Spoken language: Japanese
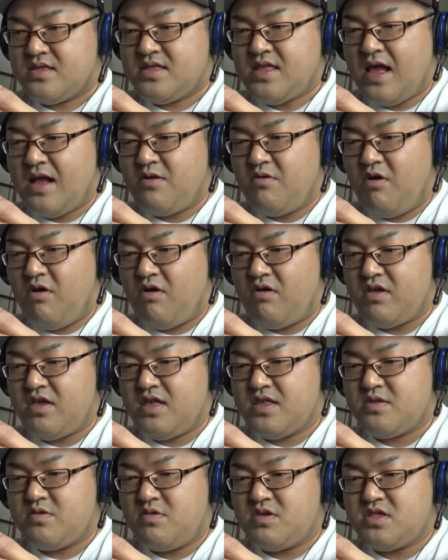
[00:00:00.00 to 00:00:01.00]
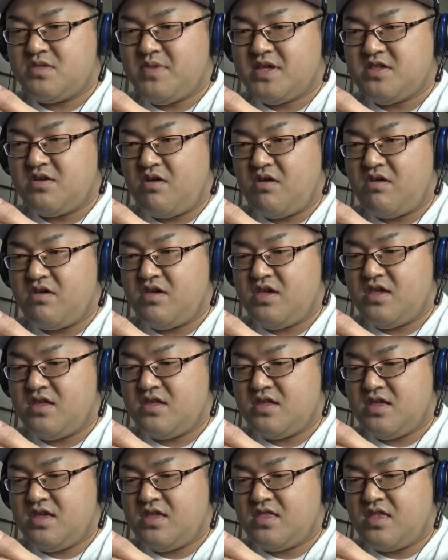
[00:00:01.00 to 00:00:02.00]
ザコ、一掃しましょ
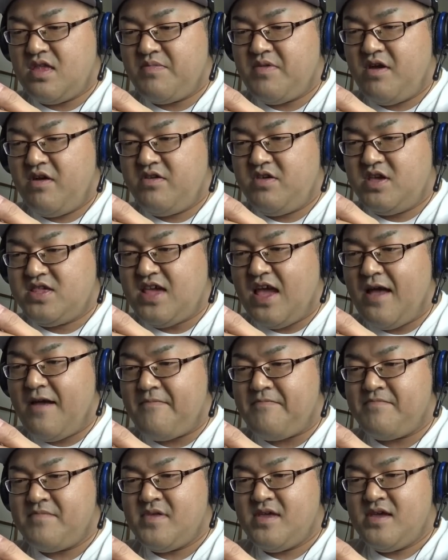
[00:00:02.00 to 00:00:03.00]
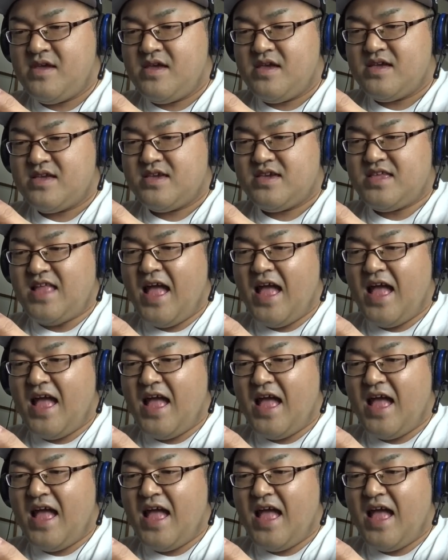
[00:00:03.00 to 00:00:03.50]
う。行ってみよう。よっしゃー、き